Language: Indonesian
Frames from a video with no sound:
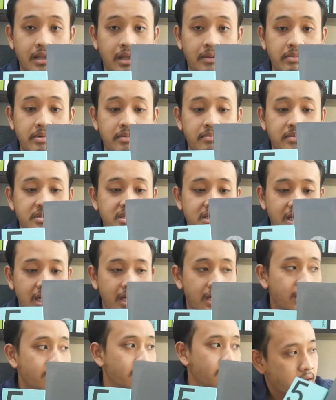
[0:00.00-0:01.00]
lebih
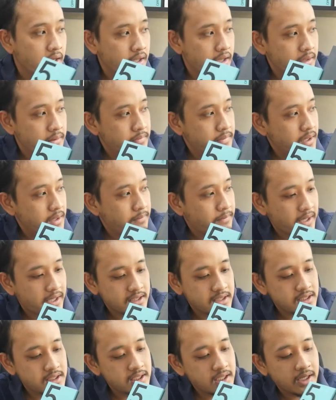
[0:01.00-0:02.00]
besar, eh lebih
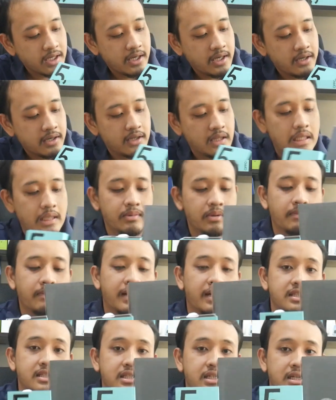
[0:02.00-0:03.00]
panjang ya, lebih
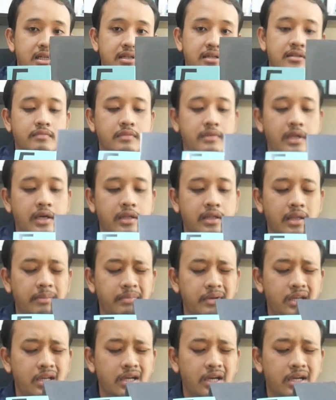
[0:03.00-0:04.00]
panjang dan
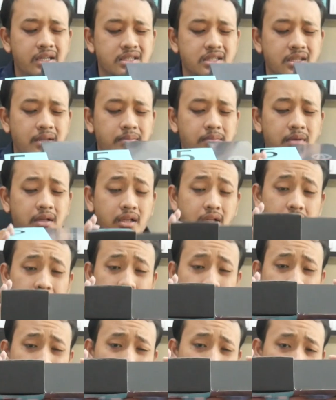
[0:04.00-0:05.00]
tapi dia nggak
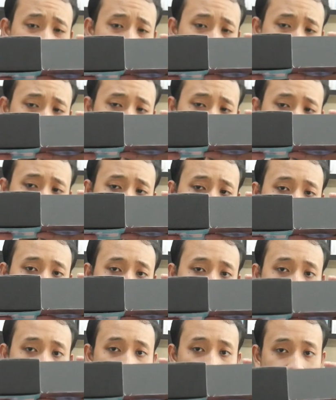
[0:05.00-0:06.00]
setebel itu, nggak
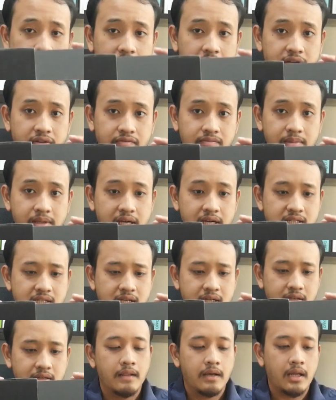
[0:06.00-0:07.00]
setebel Reno 5
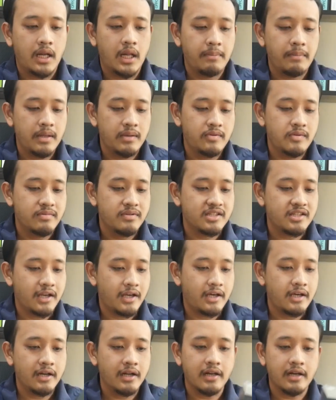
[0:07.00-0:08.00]
biasa. Kenapa lebih
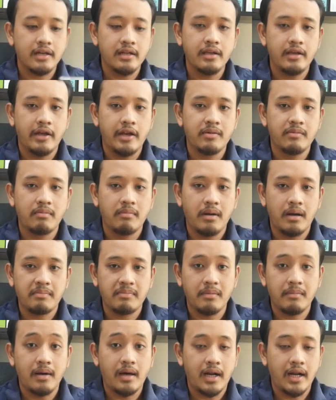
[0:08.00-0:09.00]
besar? Karena ya ada
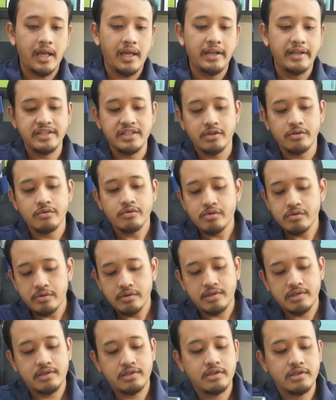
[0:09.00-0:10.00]
beberapa barang edisi
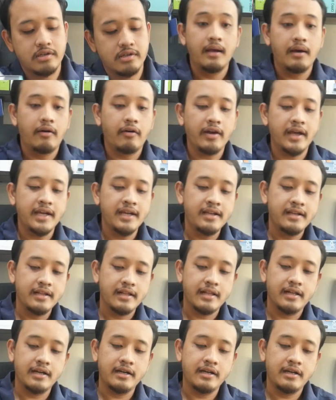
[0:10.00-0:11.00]
khusus. Oke, okay,
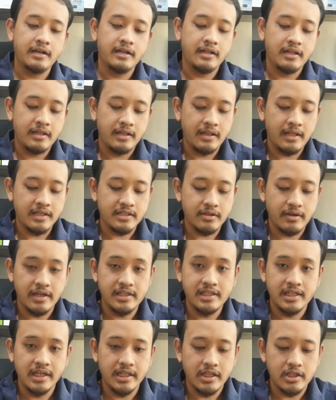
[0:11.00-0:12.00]
uh, eh, langsung
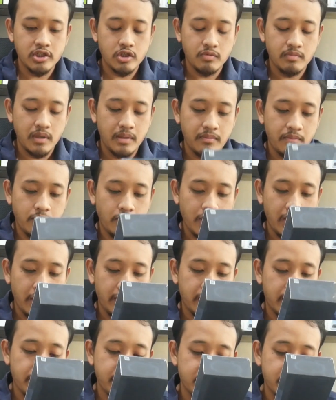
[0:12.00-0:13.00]
aja kita coba buka.
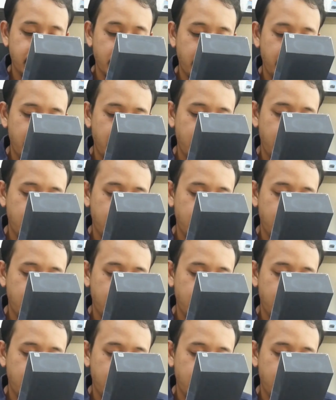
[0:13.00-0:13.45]
Eh tapi sebelum ini